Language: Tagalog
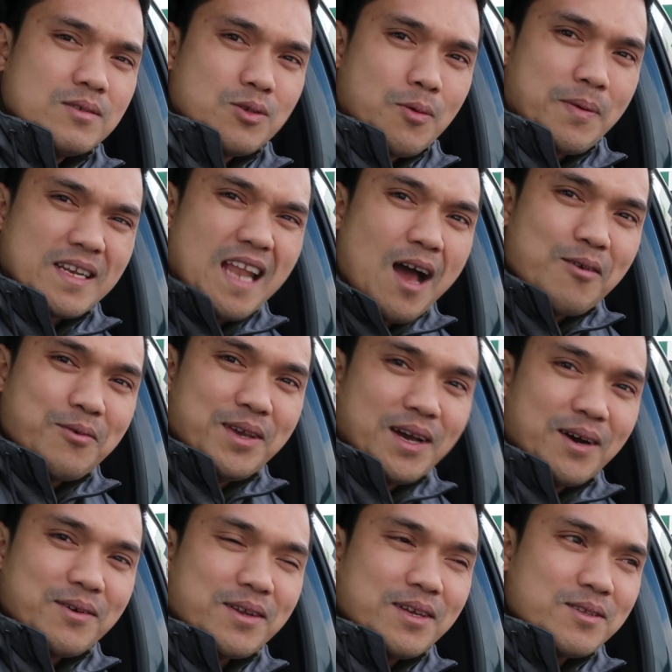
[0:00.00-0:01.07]
So pag
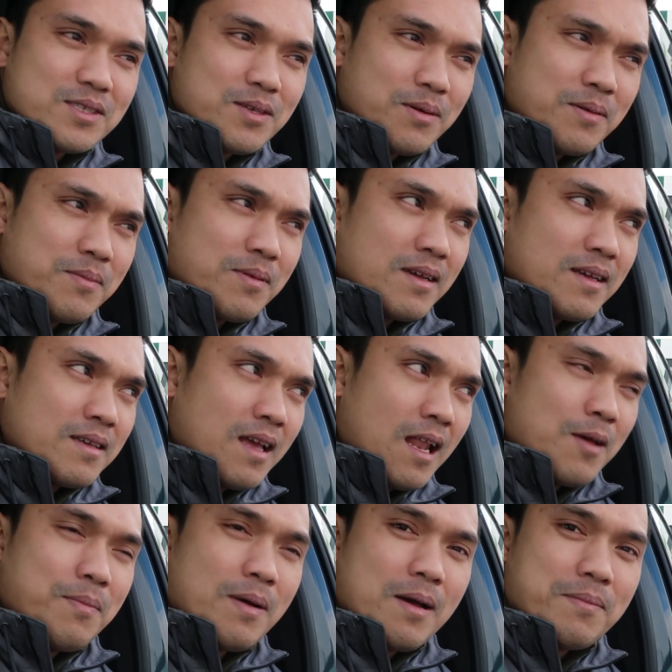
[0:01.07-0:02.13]
nauwi ako rito sa
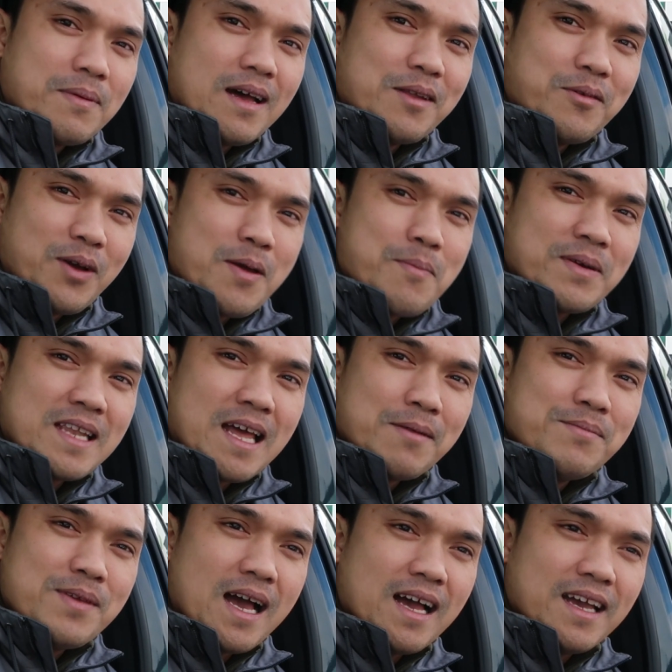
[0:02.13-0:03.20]
Kalapapa, ano kaya pag
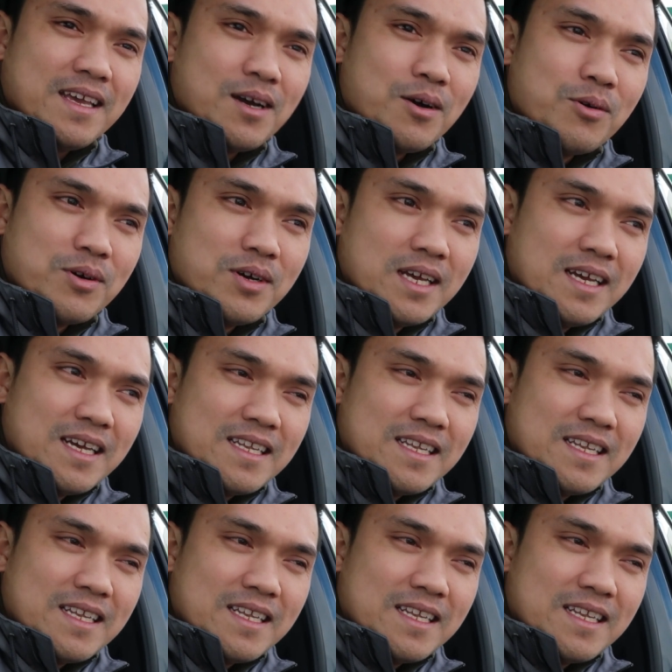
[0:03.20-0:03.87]
nabiyahe ako,